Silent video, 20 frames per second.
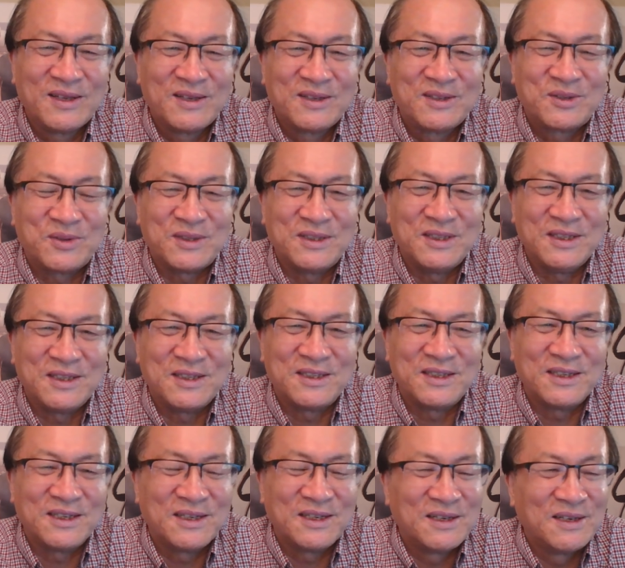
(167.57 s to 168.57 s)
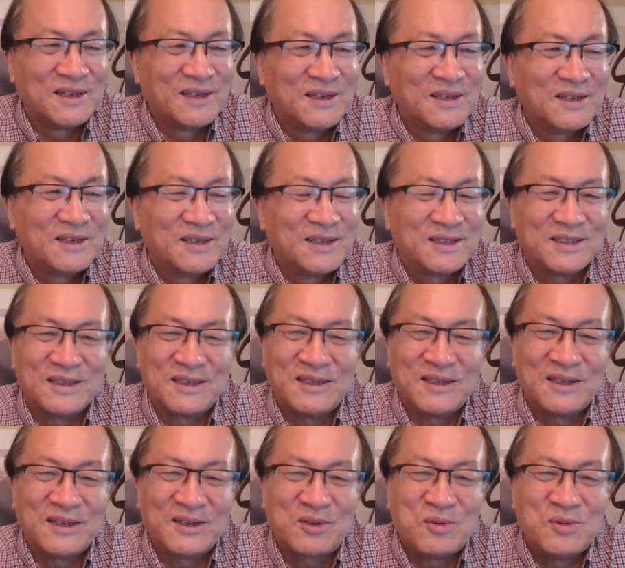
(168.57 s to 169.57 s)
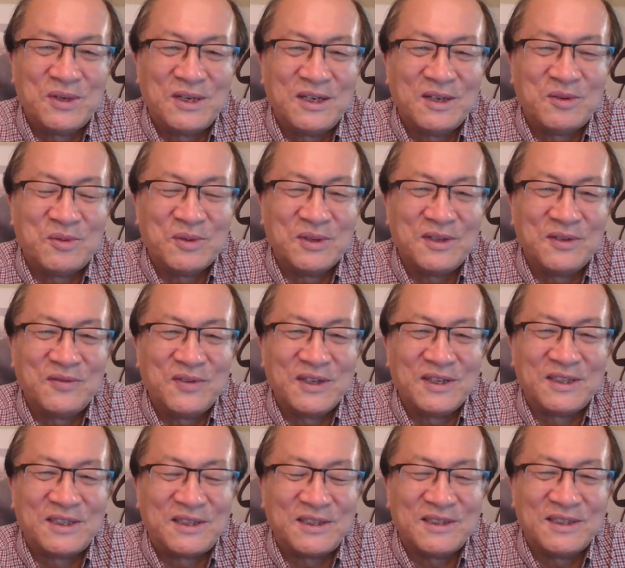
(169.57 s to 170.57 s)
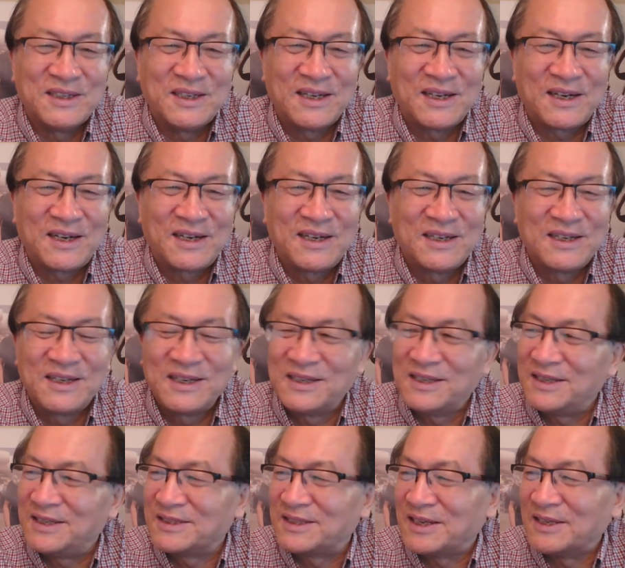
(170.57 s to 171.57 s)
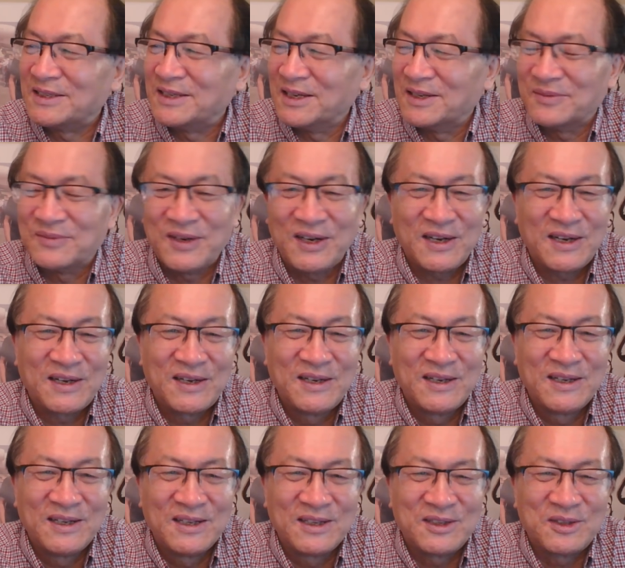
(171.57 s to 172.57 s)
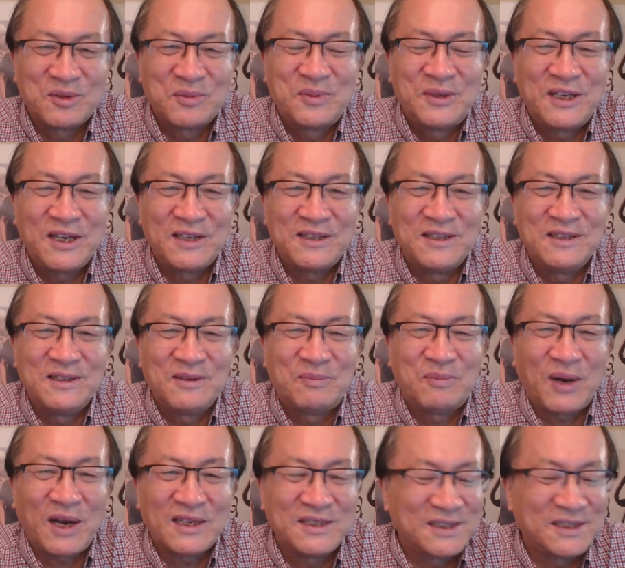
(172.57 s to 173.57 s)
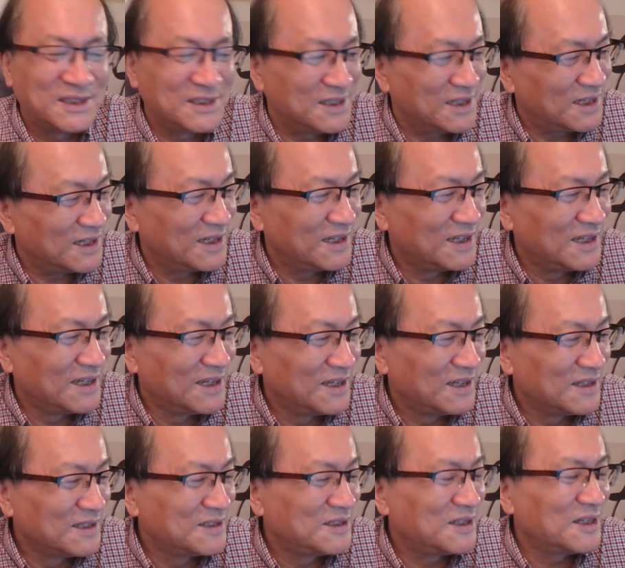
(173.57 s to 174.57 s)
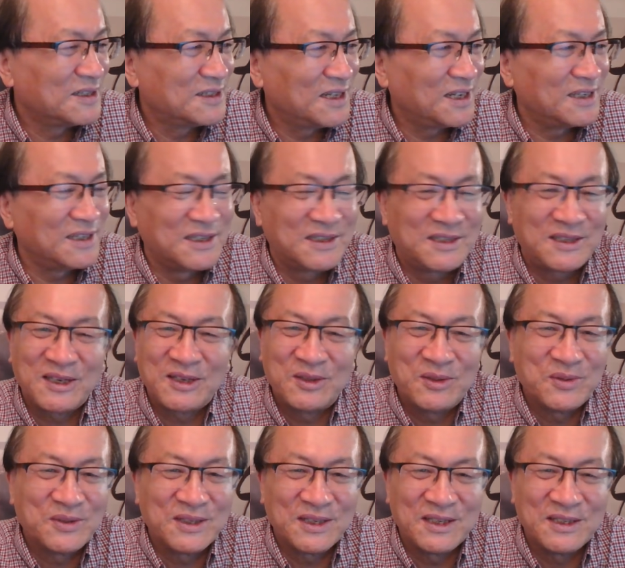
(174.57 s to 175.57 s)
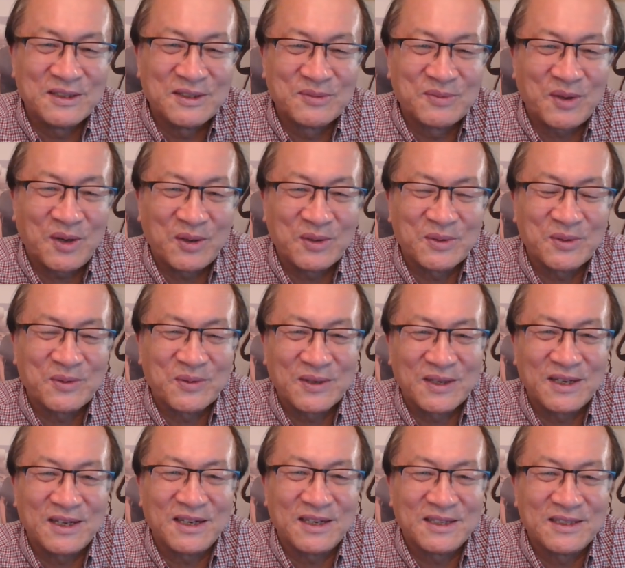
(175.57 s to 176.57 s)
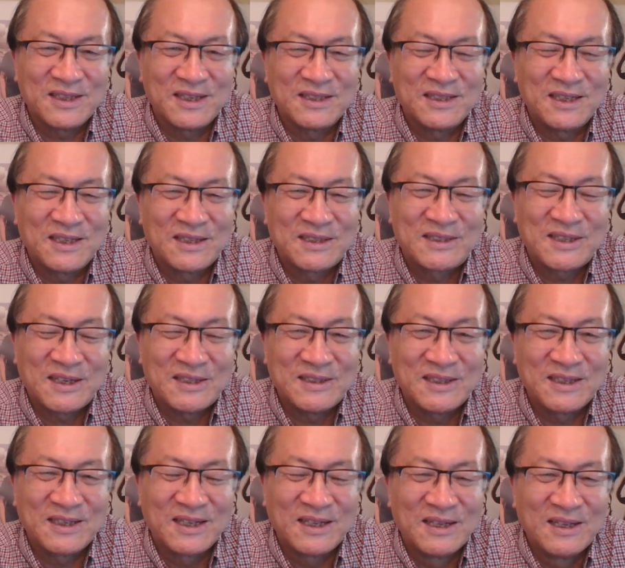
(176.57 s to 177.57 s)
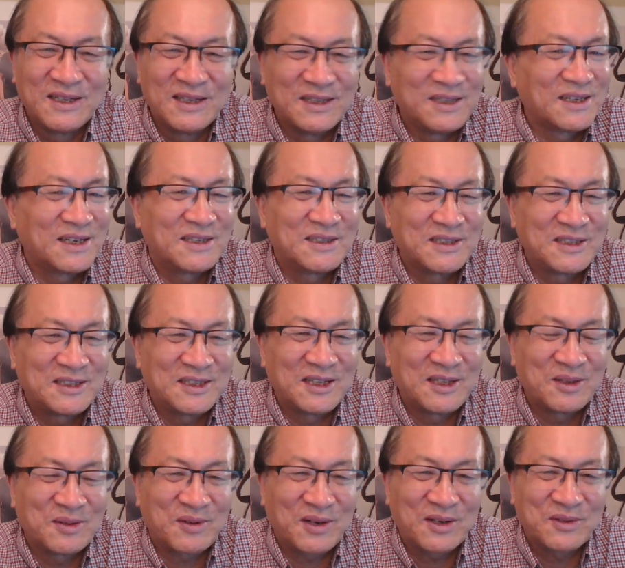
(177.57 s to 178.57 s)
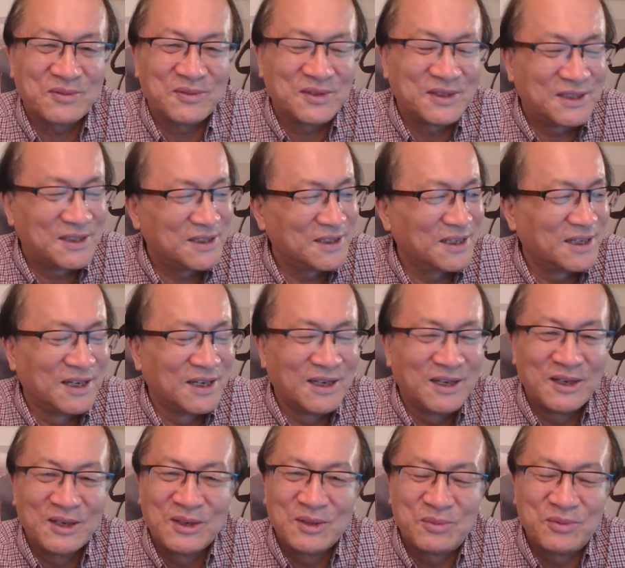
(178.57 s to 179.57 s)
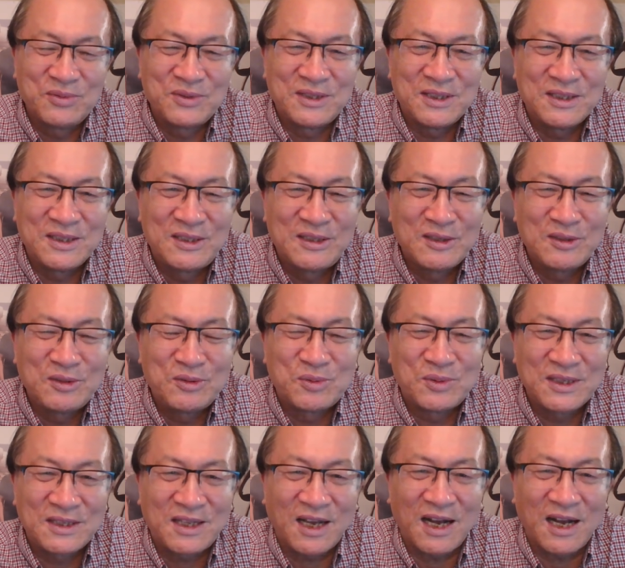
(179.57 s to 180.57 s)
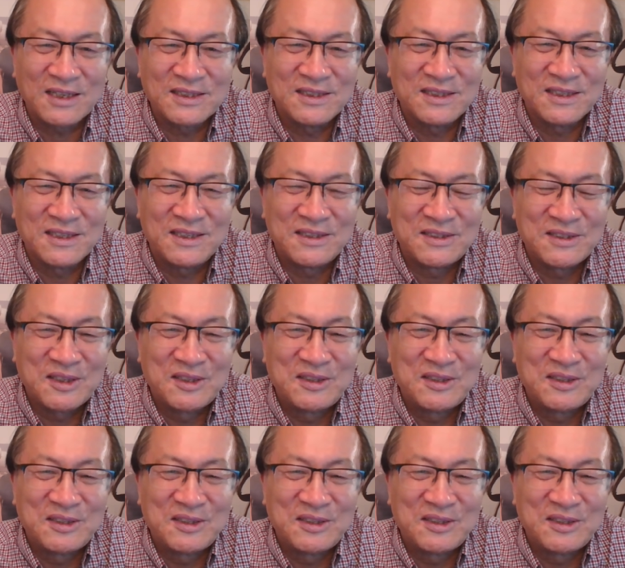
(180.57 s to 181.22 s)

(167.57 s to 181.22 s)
说你是这个共和国的卫士啊啊等等吧，这都骗人的把戏。现在这些东西已经不好用。啊，现在的战争，你看这现代化的武器，不仅精准的打击，而且